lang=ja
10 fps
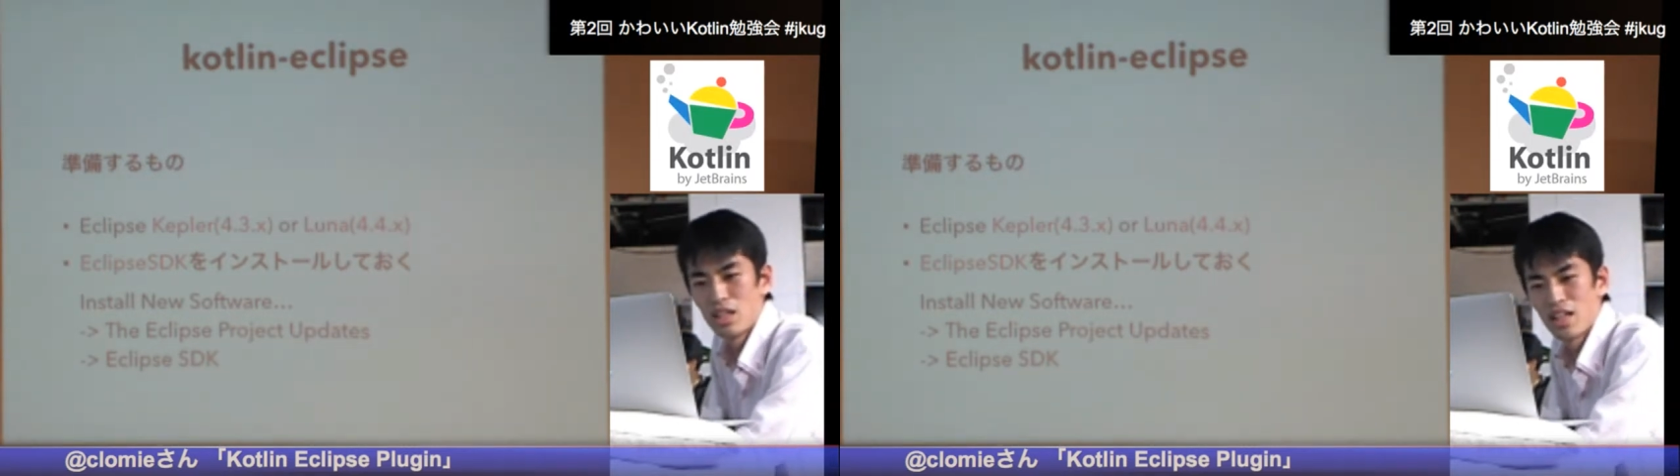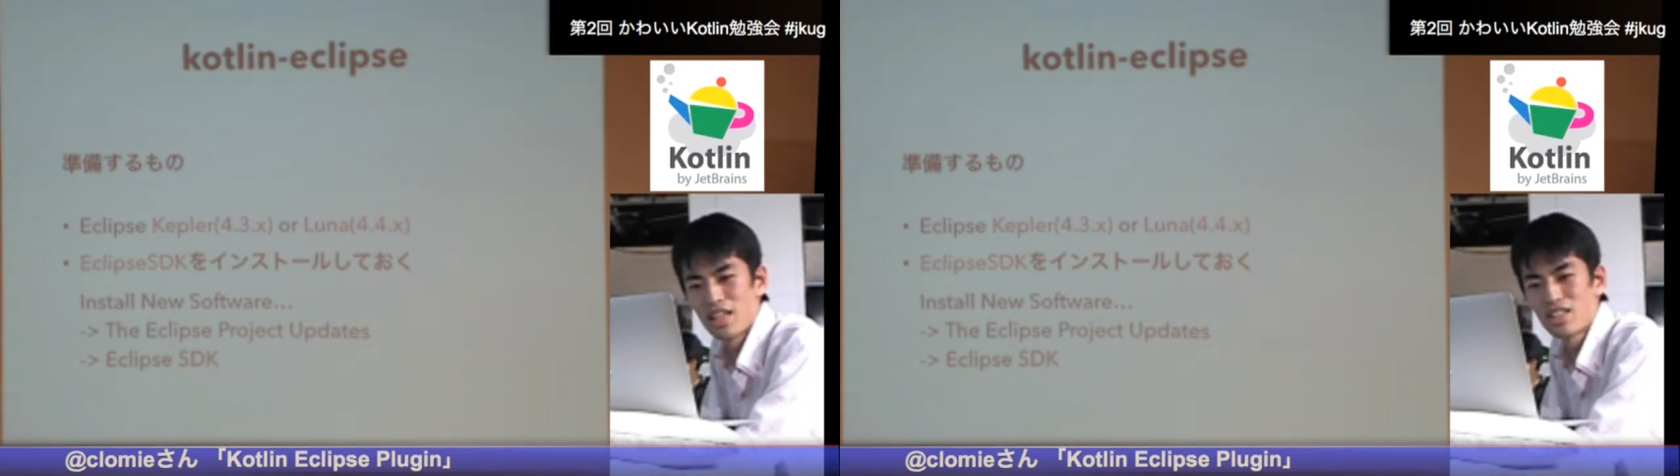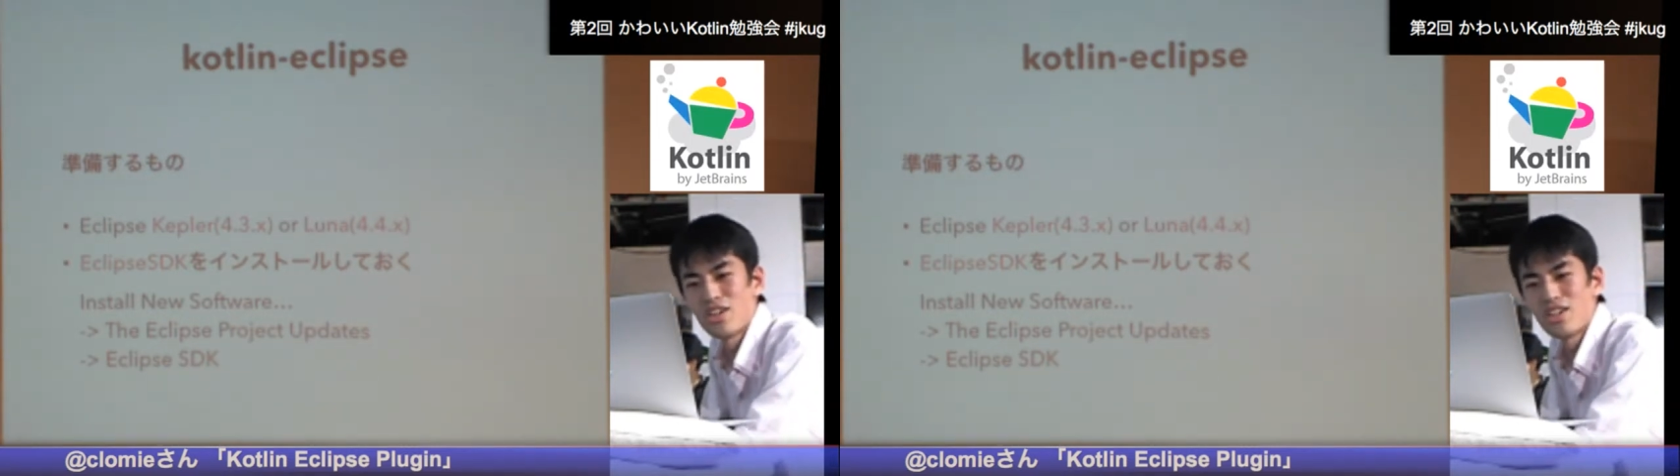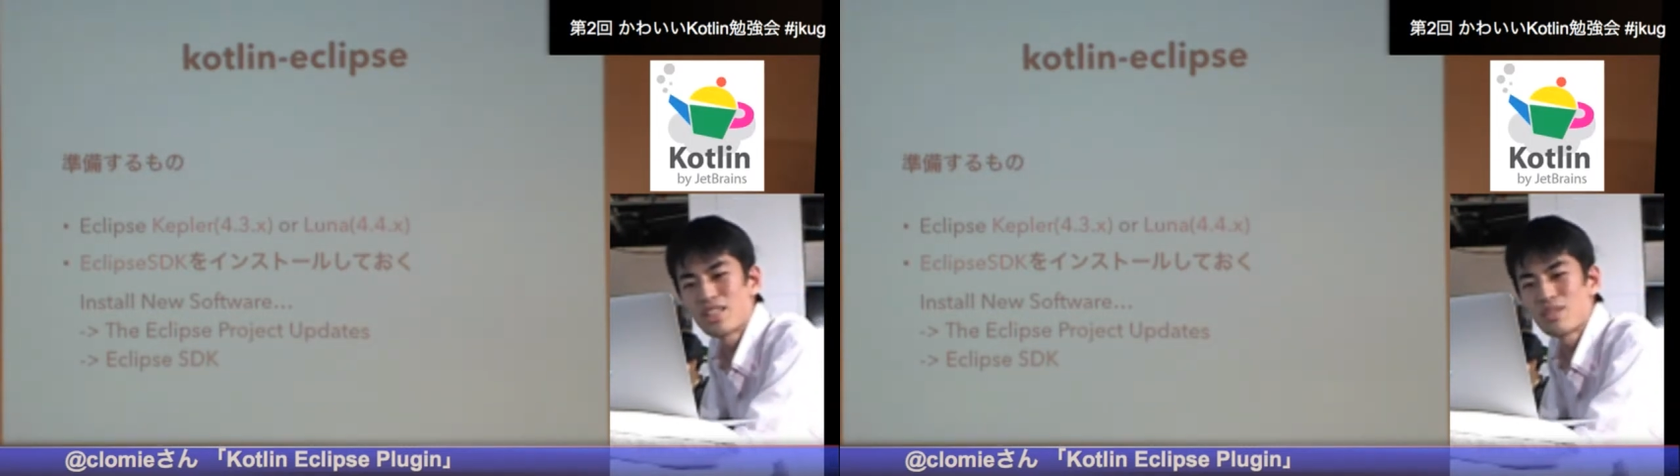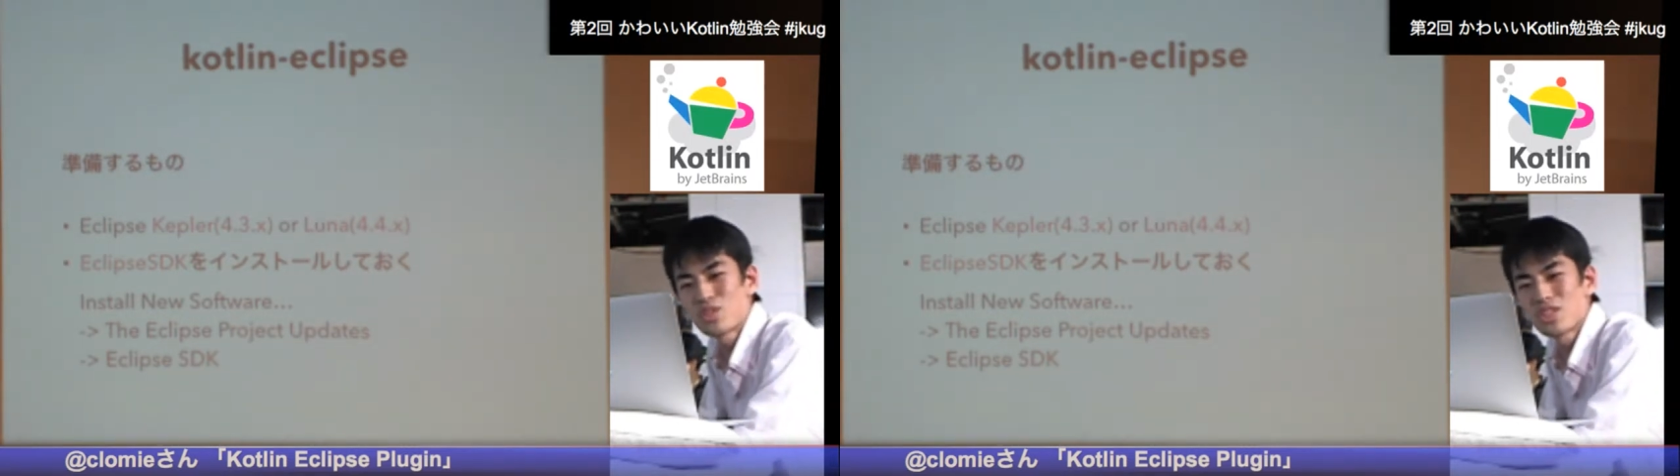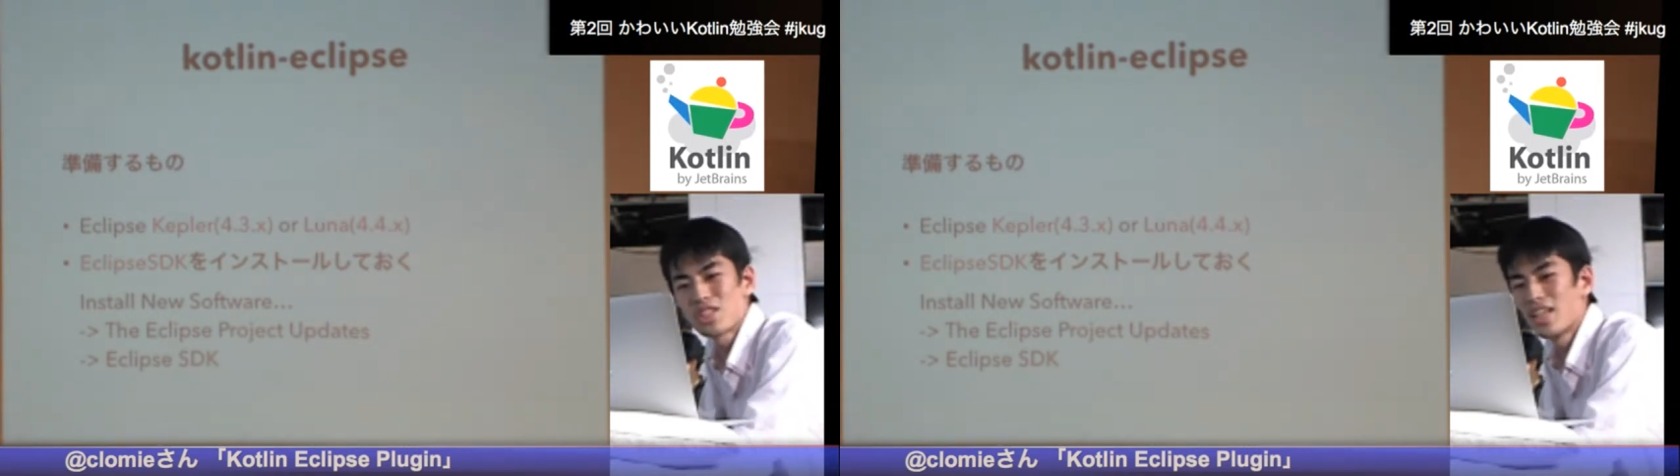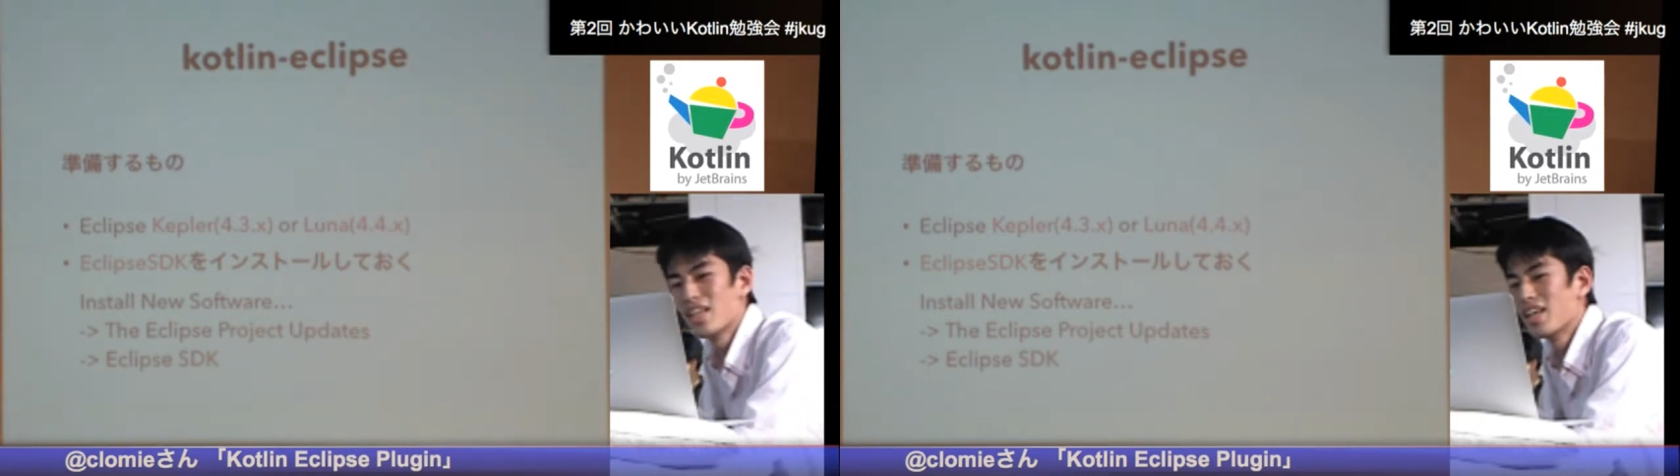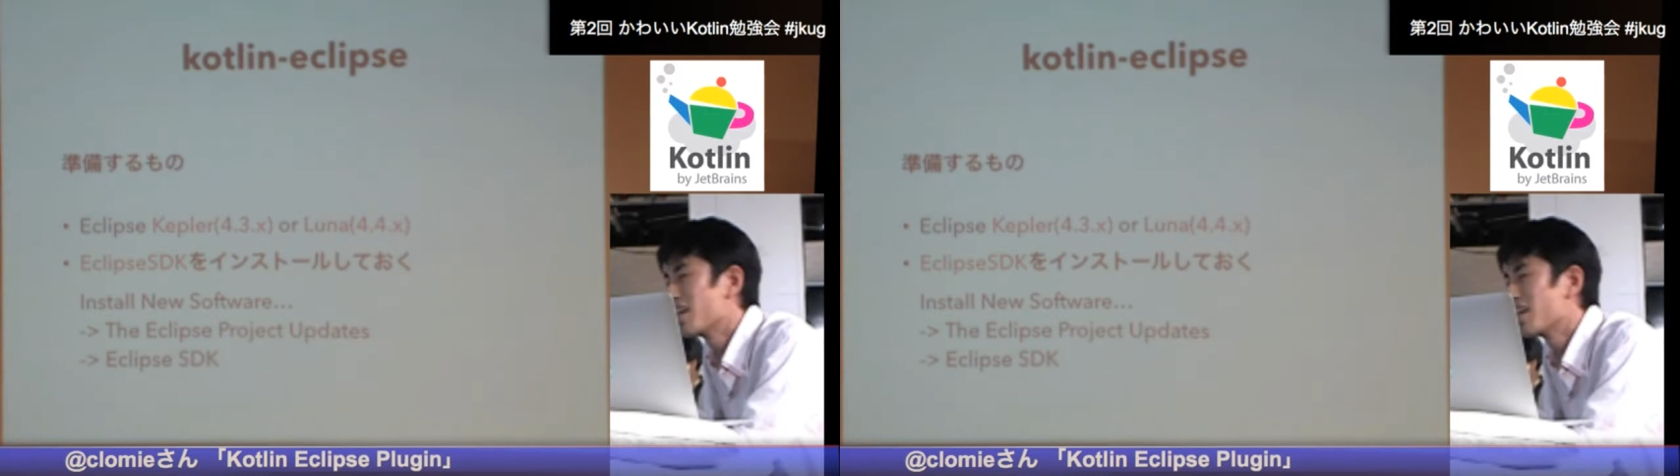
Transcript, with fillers: えーと、と Eclipse